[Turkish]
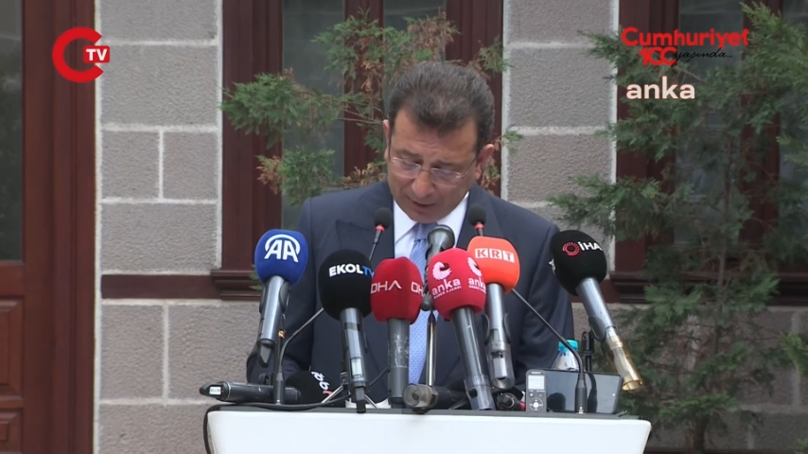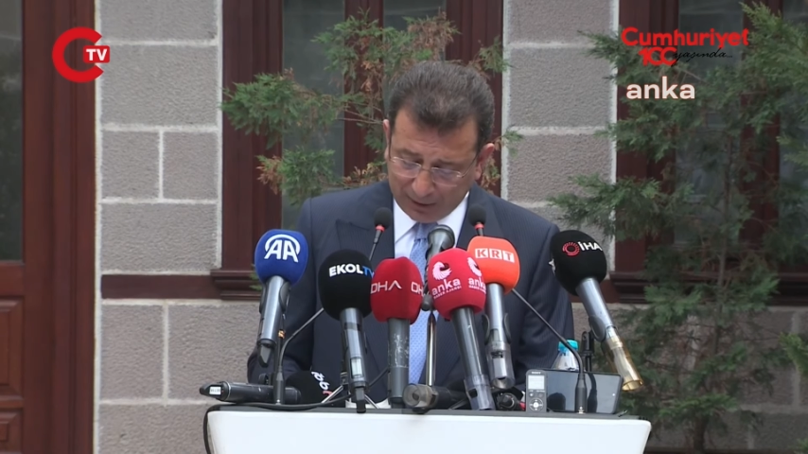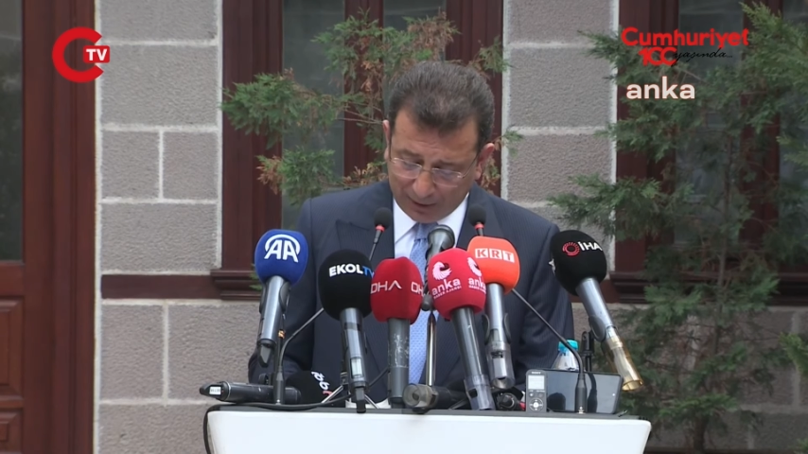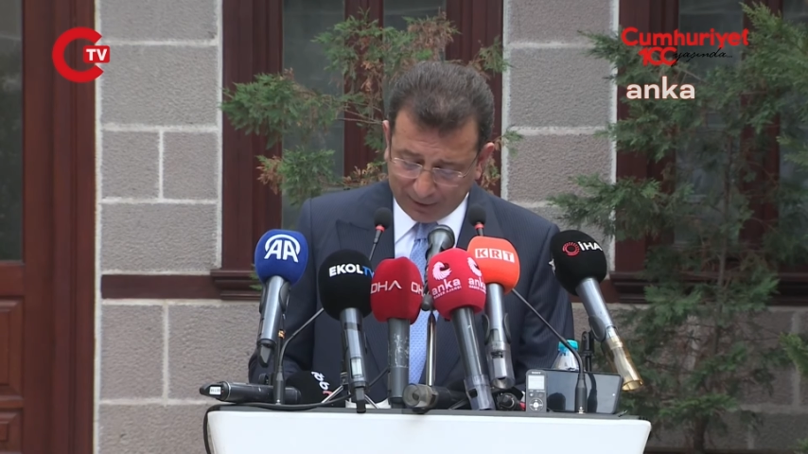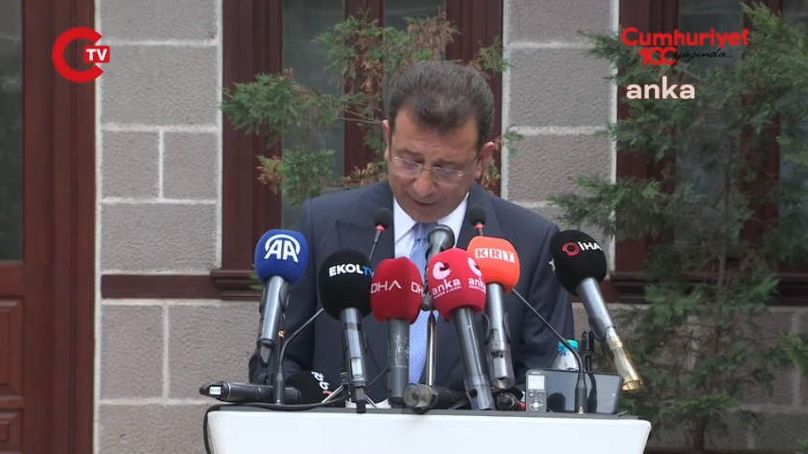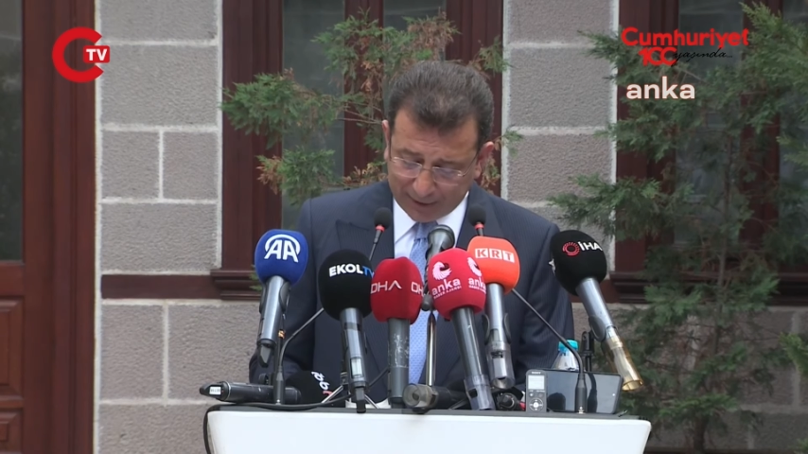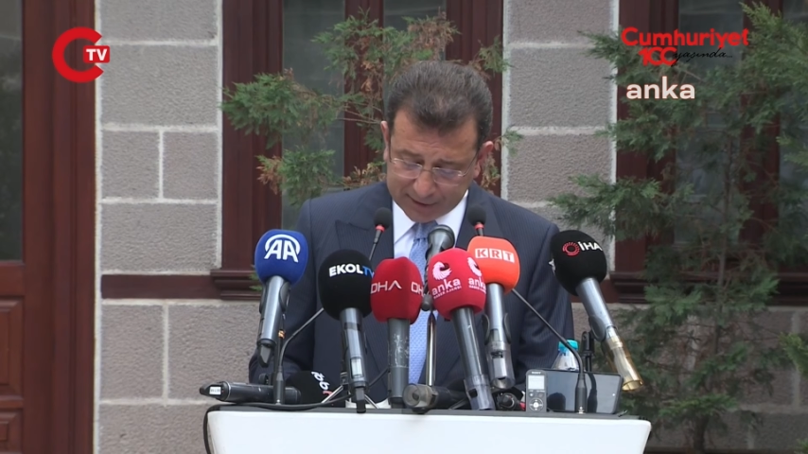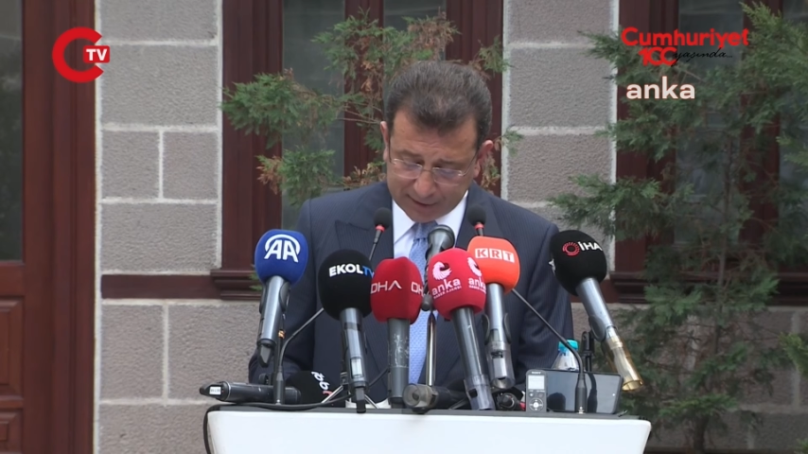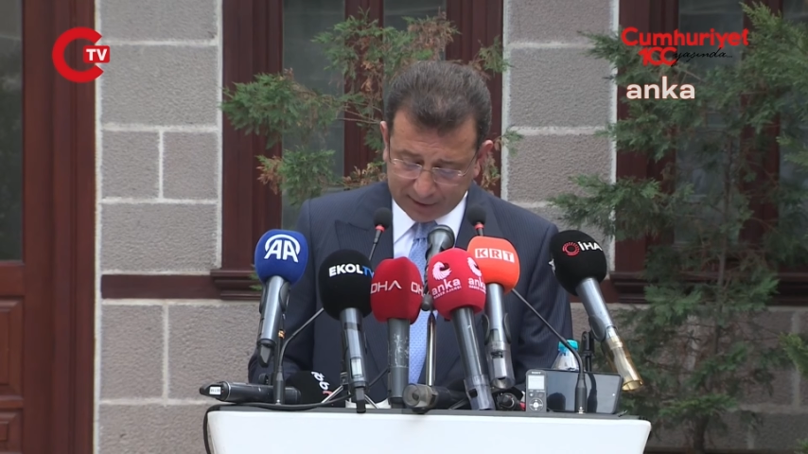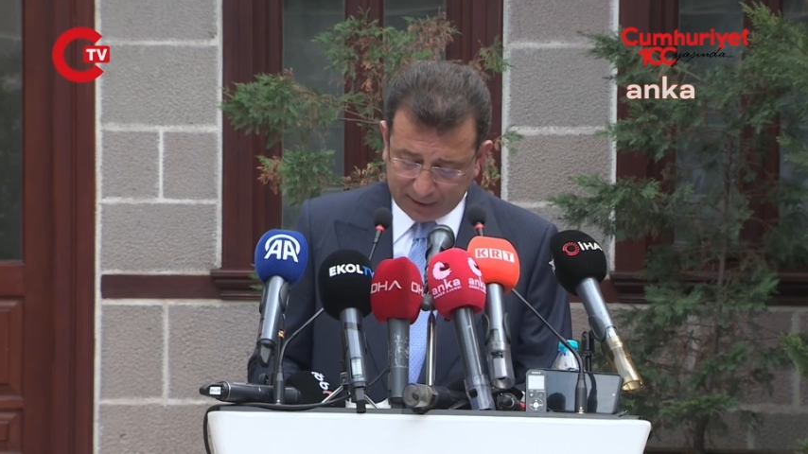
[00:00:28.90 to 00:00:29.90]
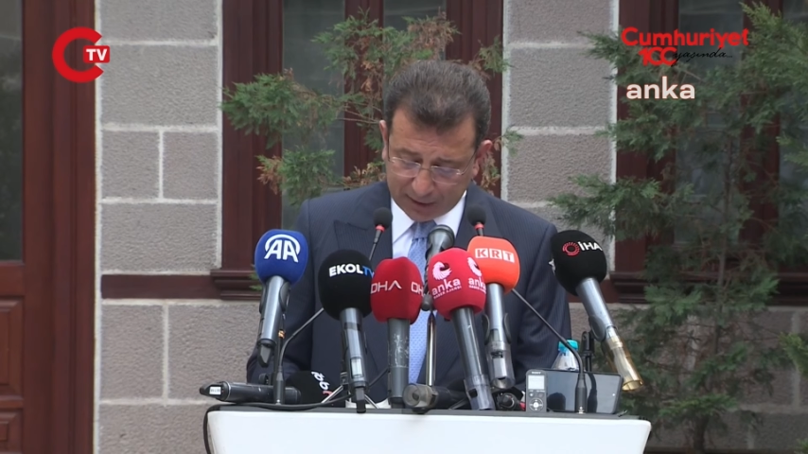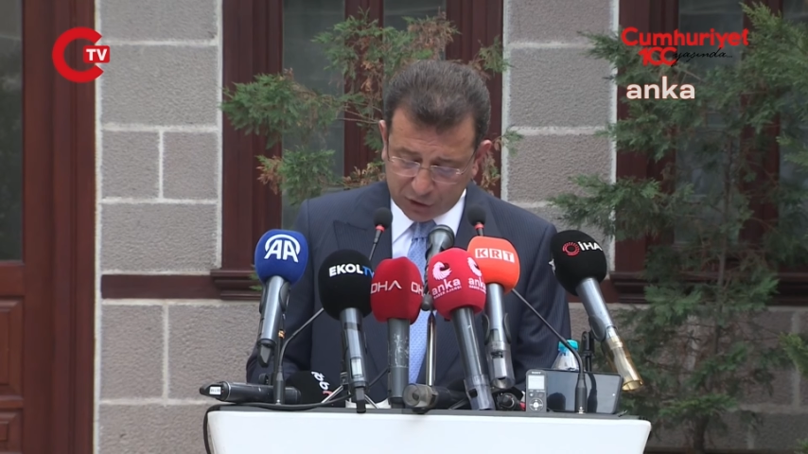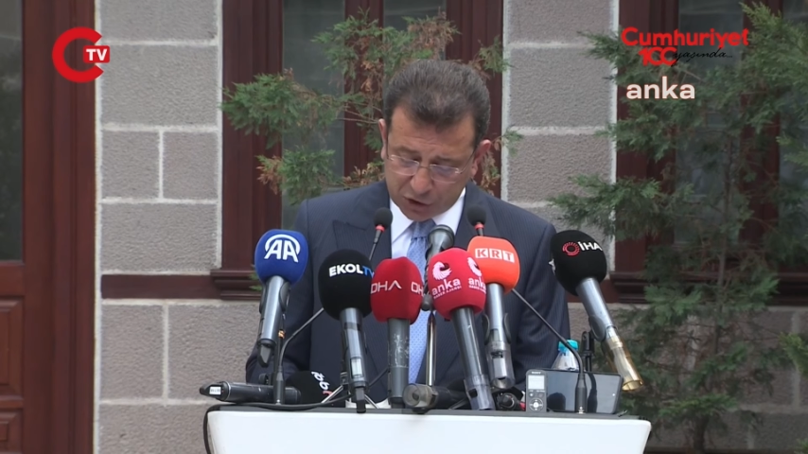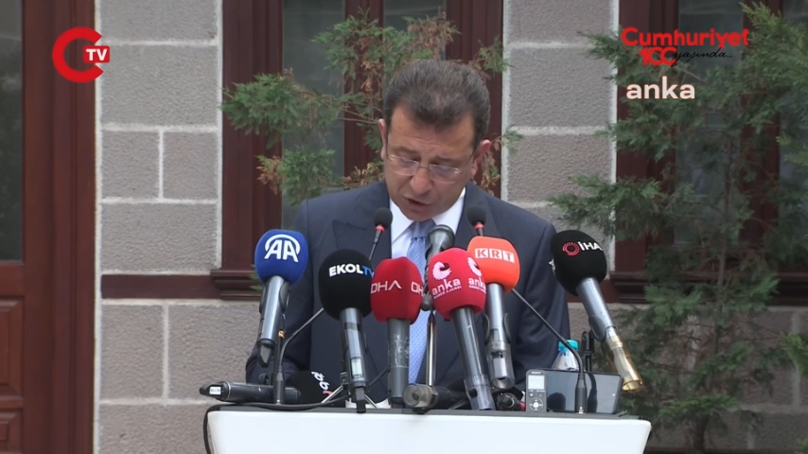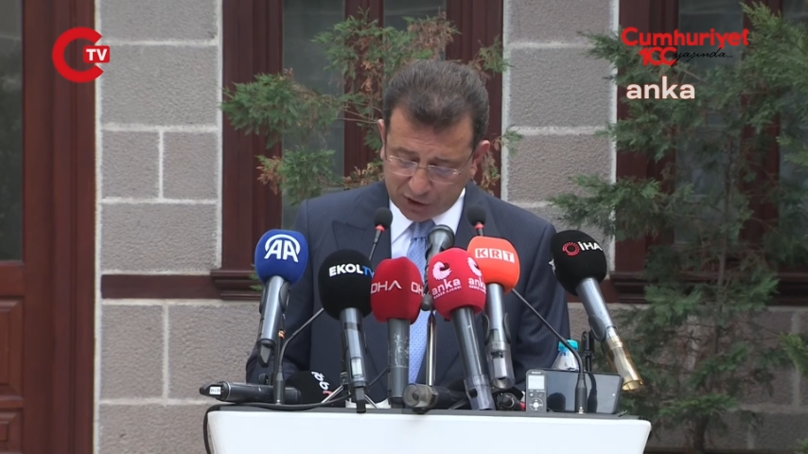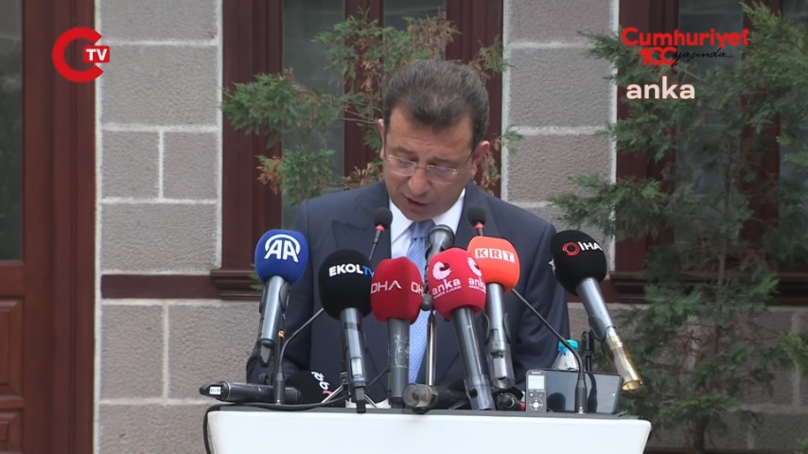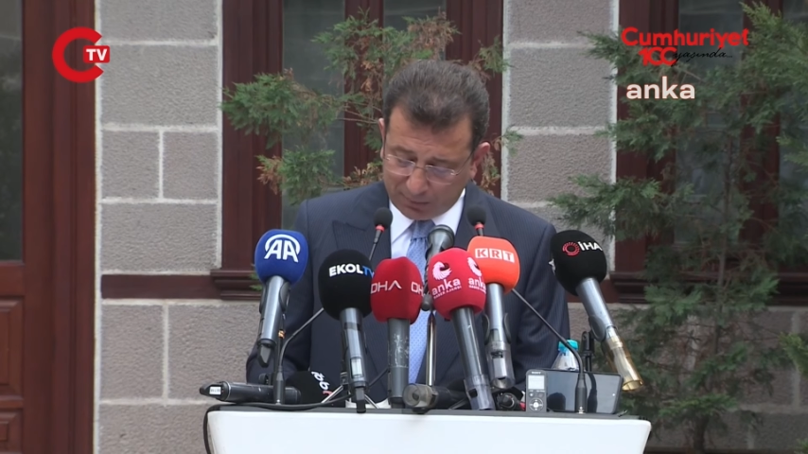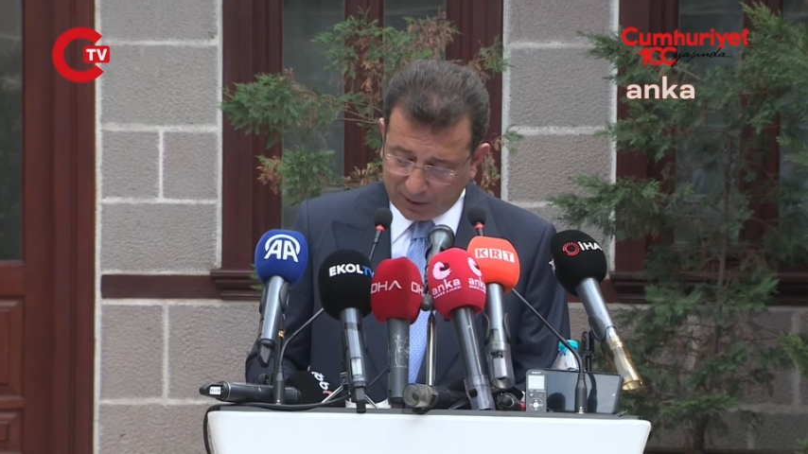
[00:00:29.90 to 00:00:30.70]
e, anayasada İçişleri